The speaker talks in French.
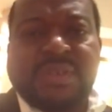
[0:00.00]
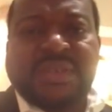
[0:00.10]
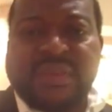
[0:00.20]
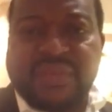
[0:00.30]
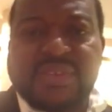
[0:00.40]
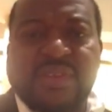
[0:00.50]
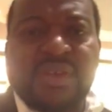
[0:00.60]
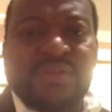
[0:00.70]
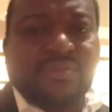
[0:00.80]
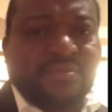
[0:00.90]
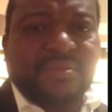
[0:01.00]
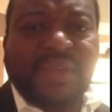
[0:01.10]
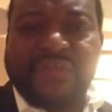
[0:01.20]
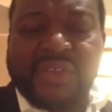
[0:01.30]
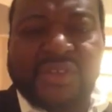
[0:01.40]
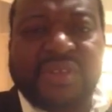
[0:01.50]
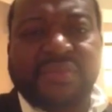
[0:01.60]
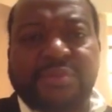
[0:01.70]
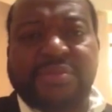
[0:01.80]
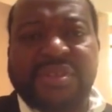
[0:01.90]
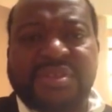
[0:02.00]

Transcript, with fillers: ça va être dans la ville de Silver Spring.